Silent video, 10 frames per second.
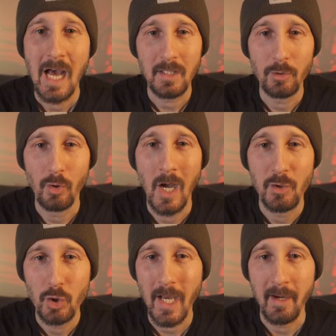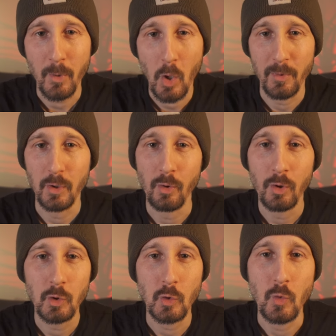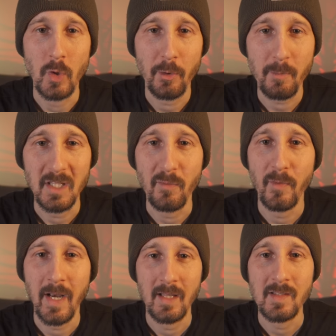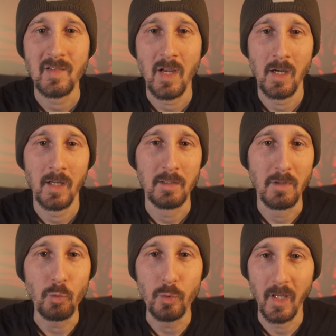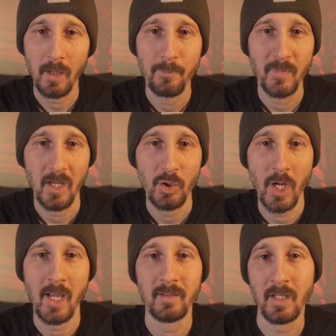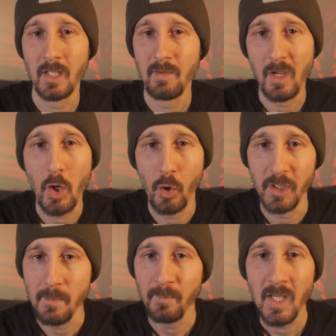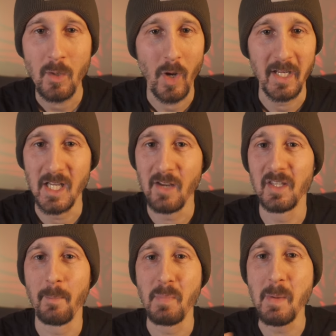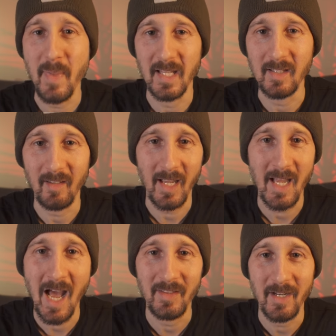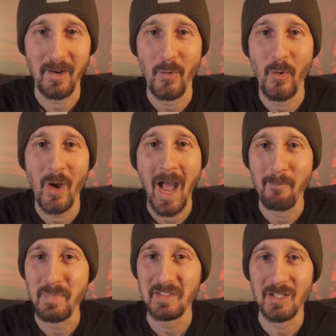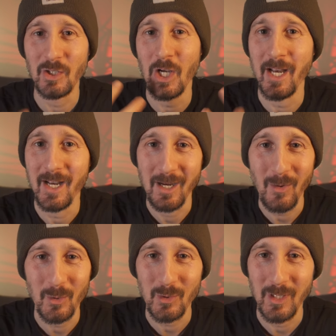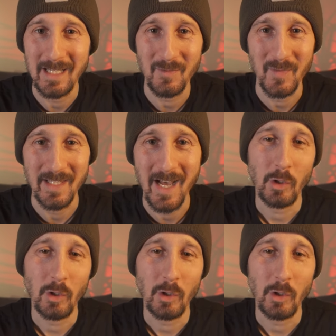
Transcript: andando a giocare proprio sull'enorme differenza di vedute che c'è tra Dave e Cody, i quali inevitabilmente andranno a bisticciare nel corso della sfida.